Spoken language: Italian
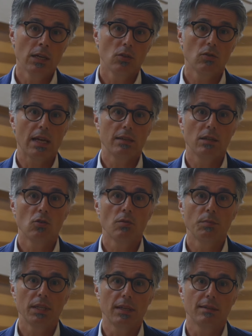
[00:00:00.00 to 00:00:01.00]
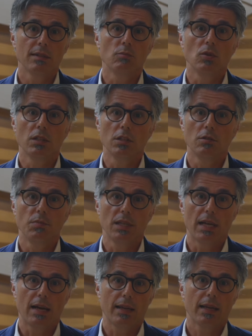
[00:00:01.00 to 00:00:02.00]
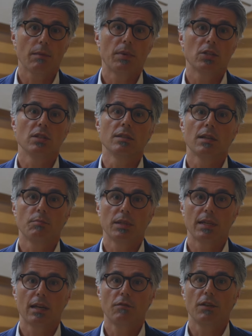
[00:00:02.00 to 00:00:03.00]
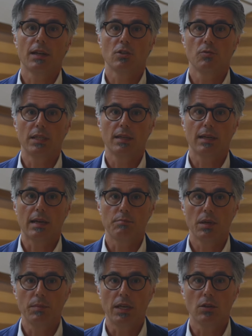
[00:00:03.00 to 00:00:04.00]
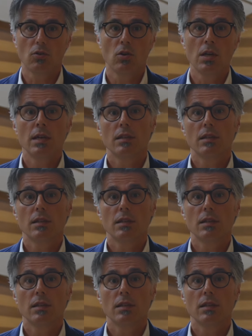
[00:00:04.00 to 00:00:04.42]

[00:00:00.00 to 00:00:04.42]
dotati di competenze multidisciplinari, capaci di interpretare efficacemente il cambiamento,